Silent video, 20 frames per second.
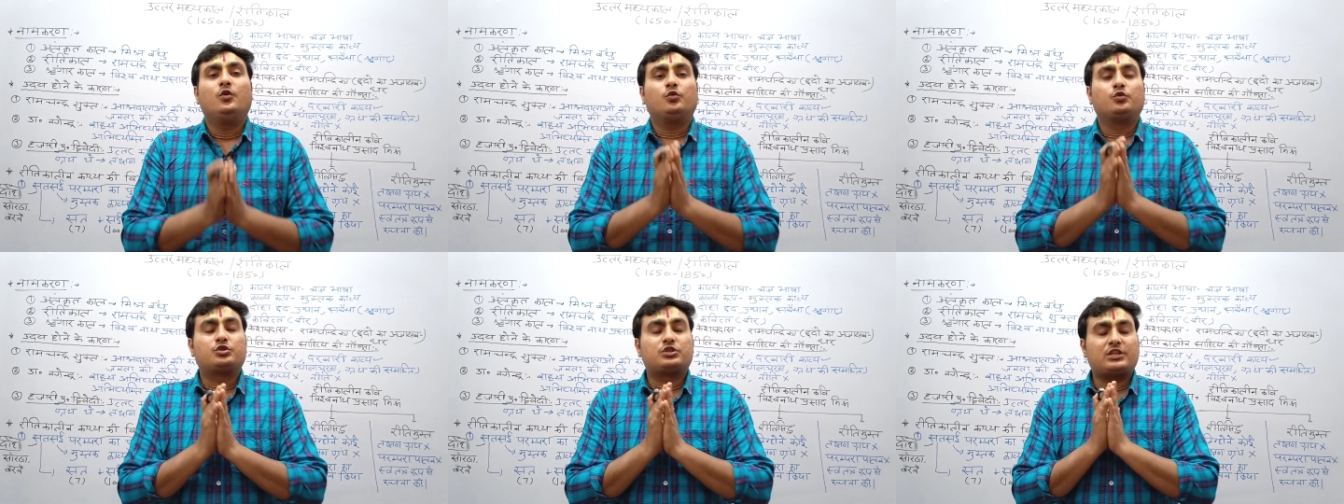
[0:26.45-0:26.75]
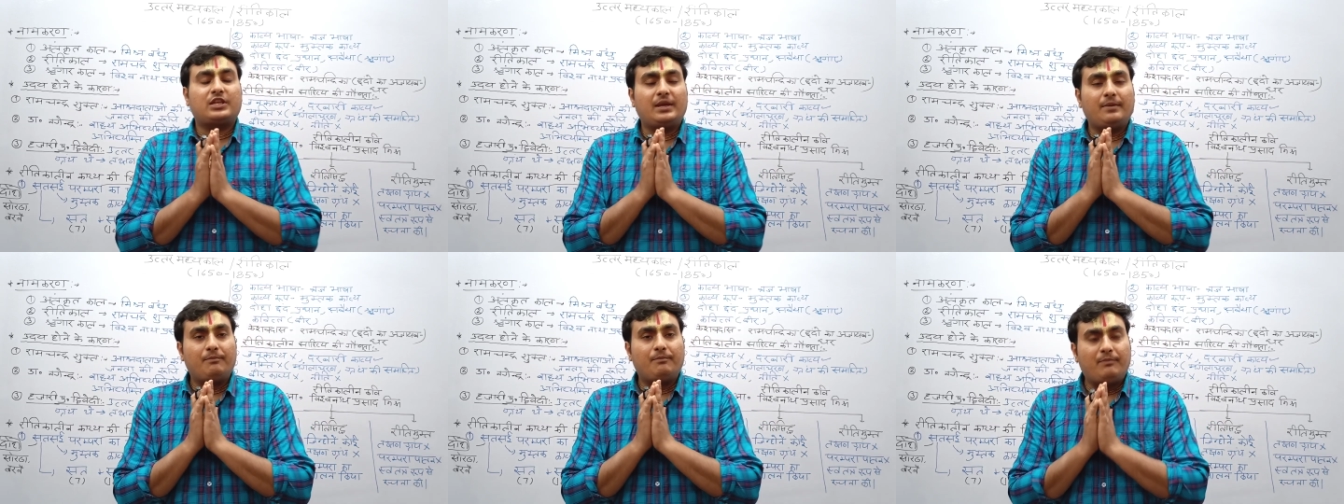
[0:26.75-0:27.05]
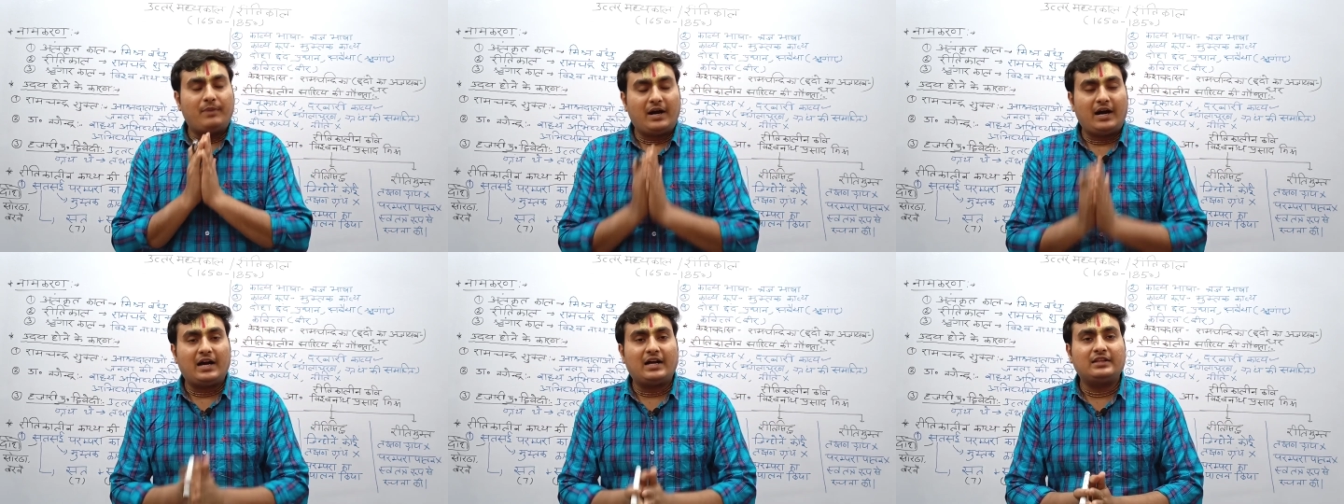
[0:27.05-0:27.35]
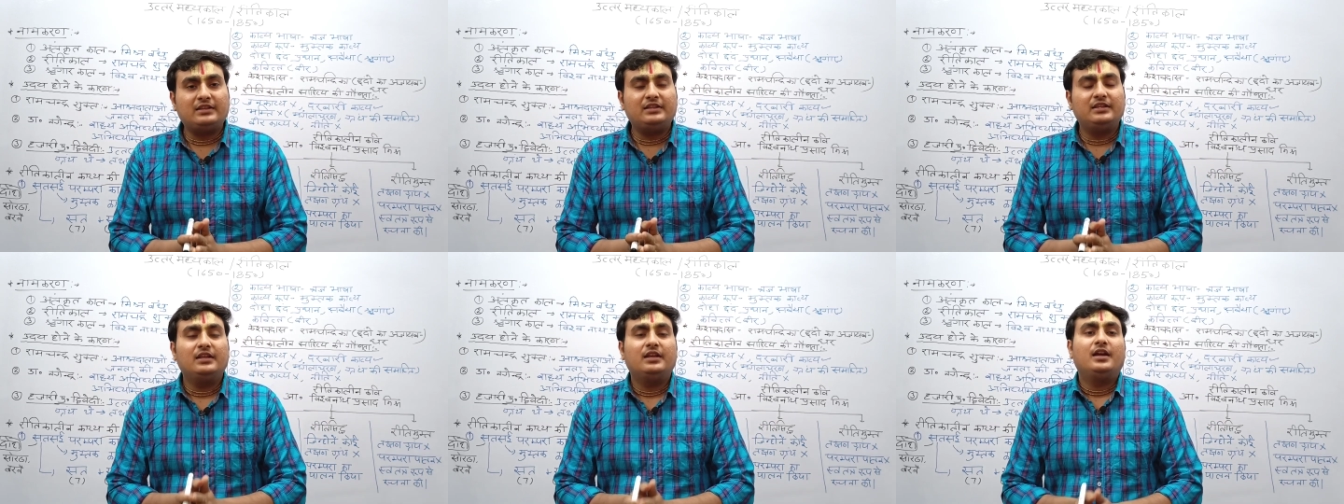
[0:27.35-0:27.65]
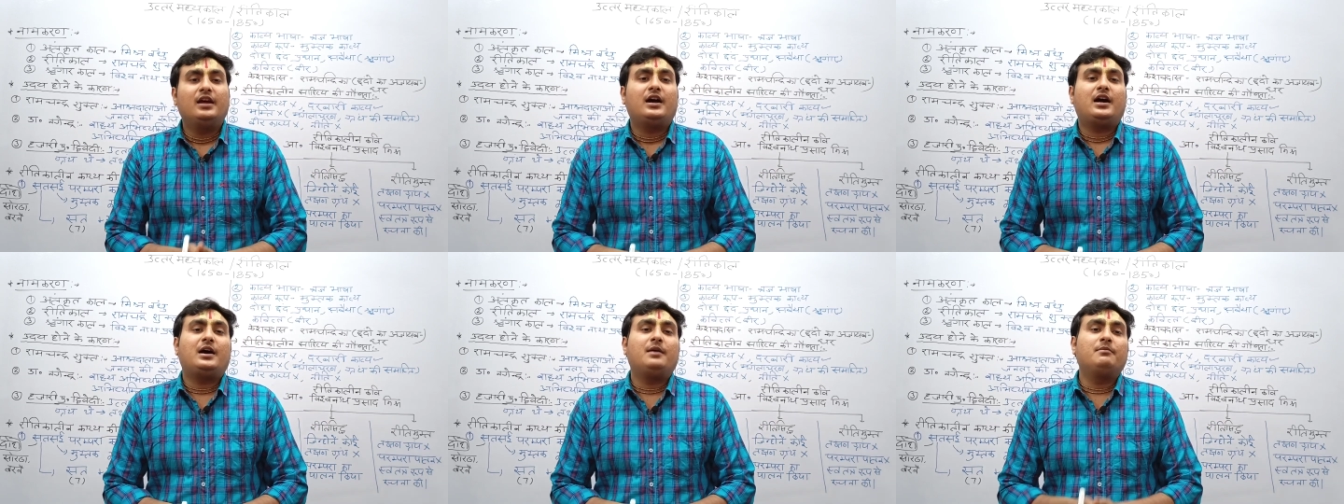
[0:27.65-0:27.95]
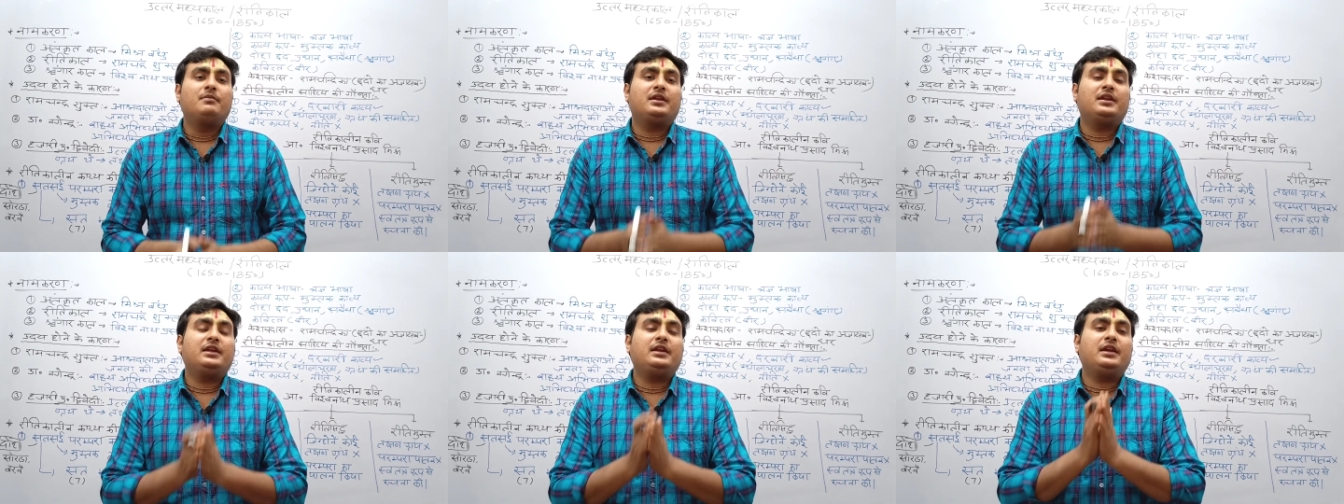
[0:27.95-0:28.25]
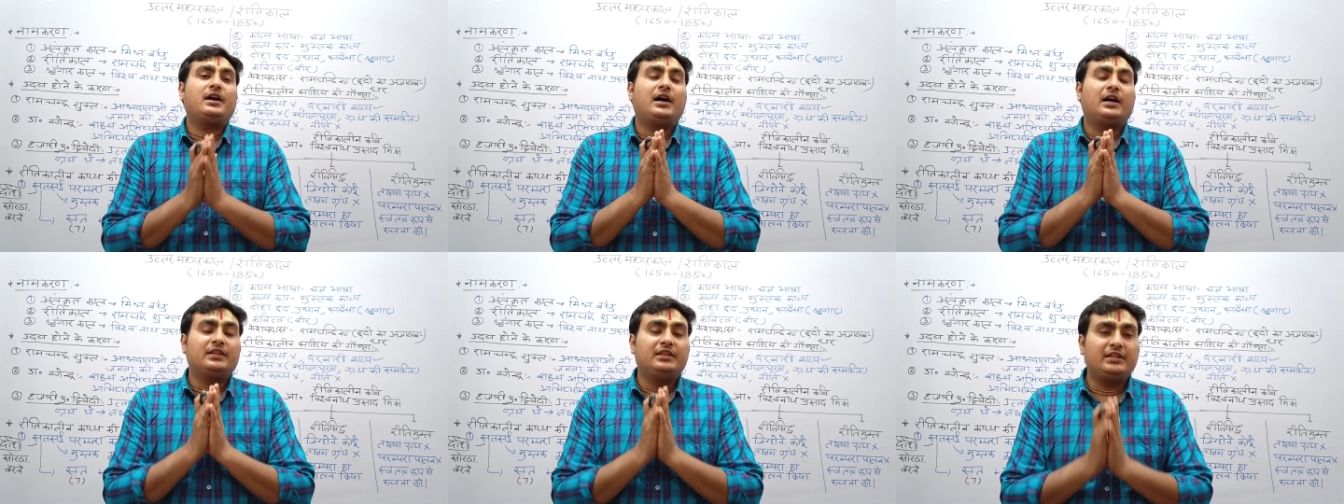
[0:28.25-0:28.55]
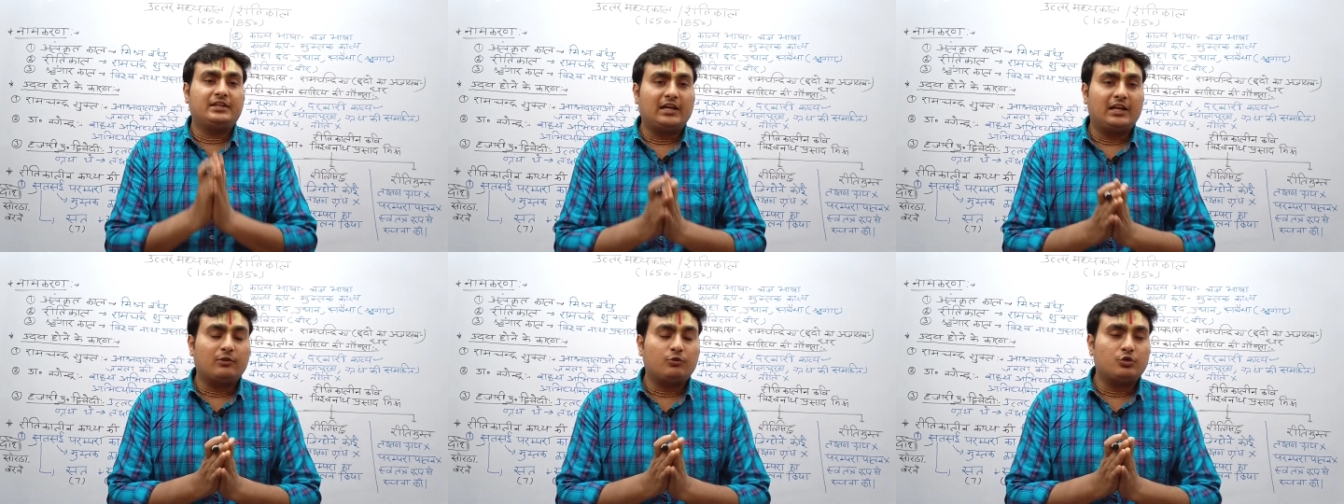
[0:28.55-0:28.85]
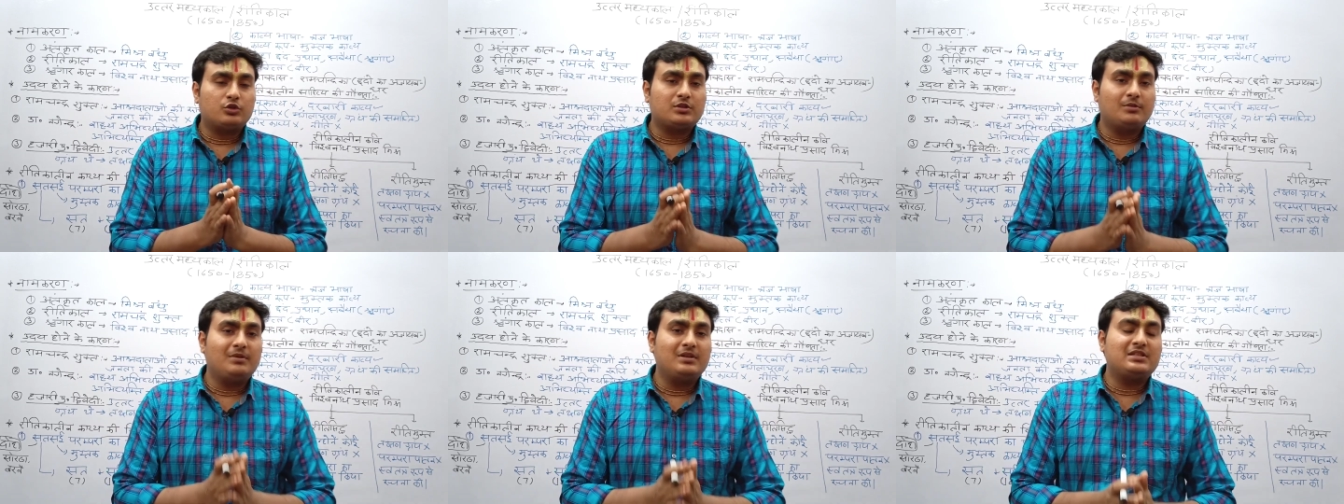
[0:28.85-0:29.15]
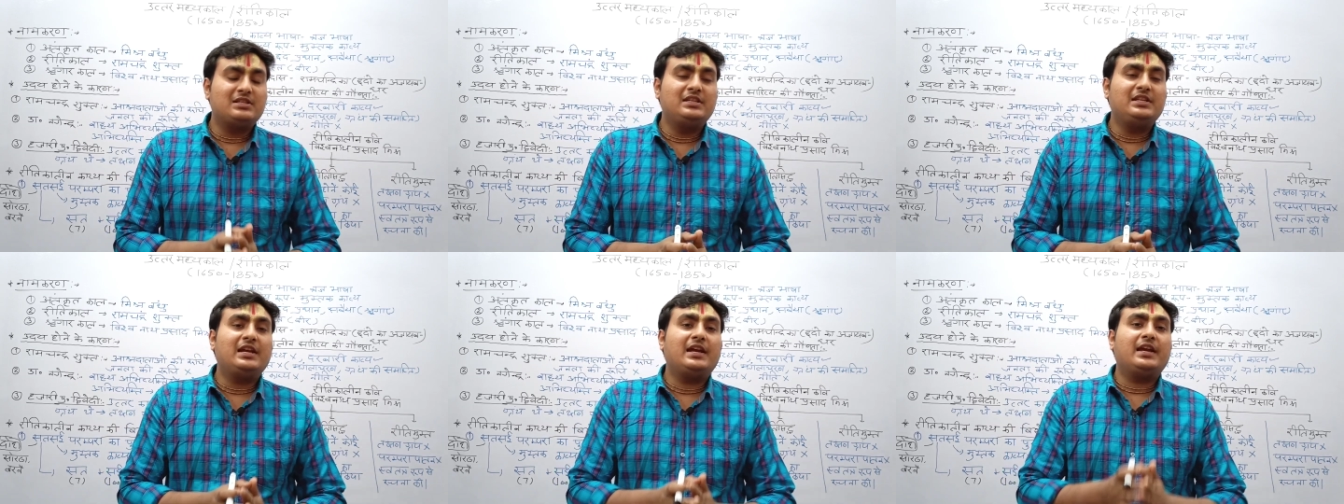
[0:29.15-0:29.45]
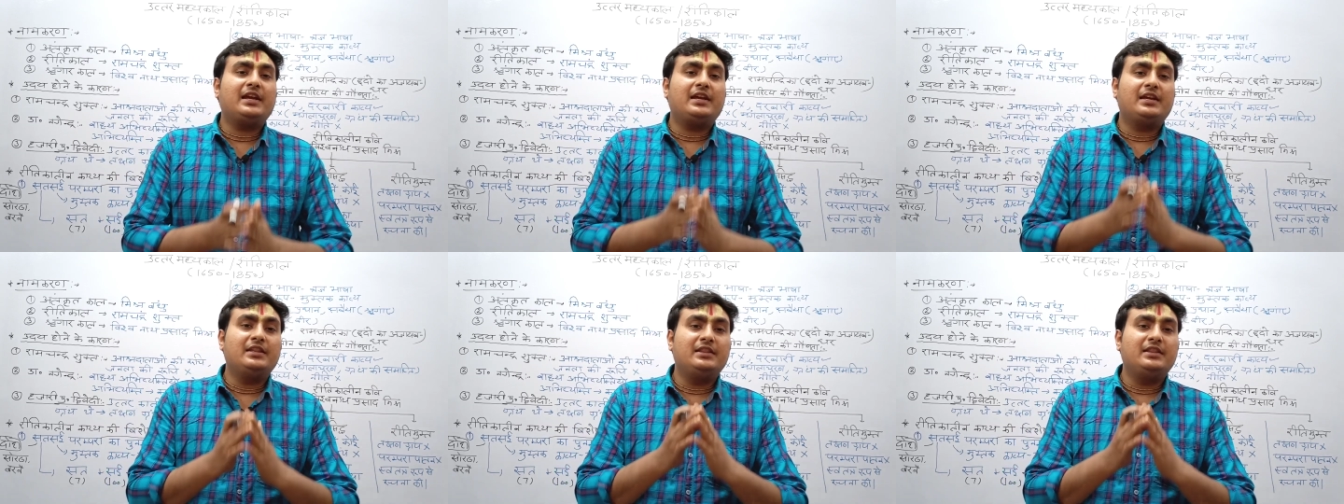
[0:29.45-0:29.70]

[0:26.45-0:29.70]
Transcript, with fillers: उसके बाद हमने आदिकाल को समझ लिया है